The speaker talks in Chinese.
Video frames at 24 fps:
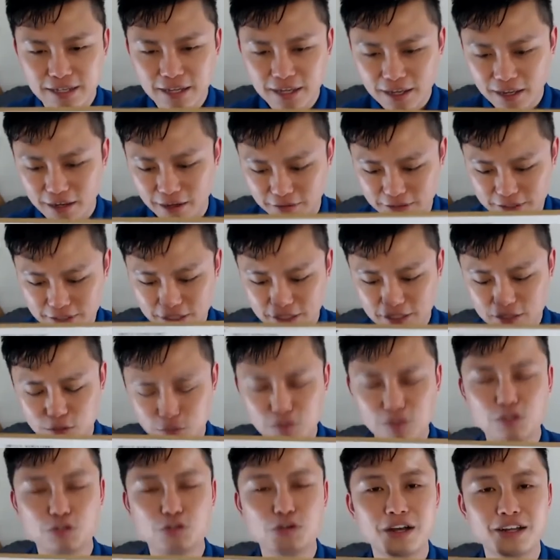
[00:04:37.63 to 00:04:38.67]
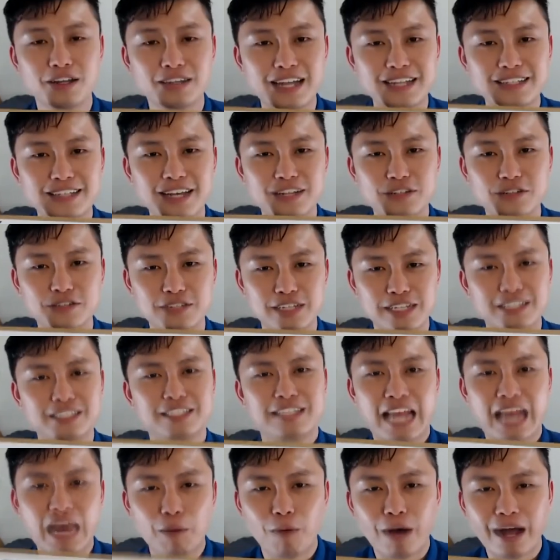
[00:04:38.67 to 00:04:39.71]
好，这个就是希望大家就是一起
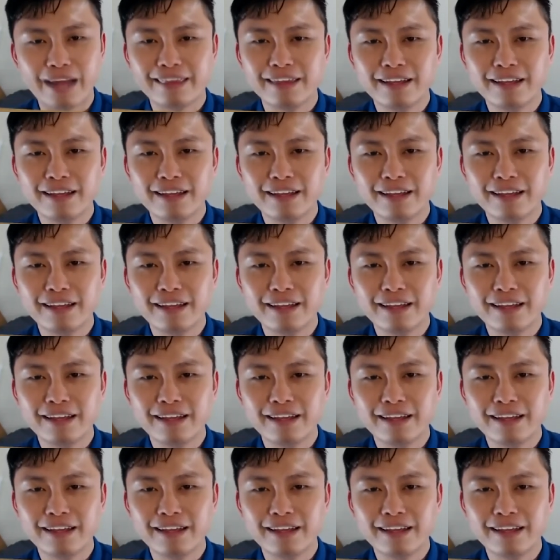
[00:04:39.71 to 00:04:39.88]
来玩，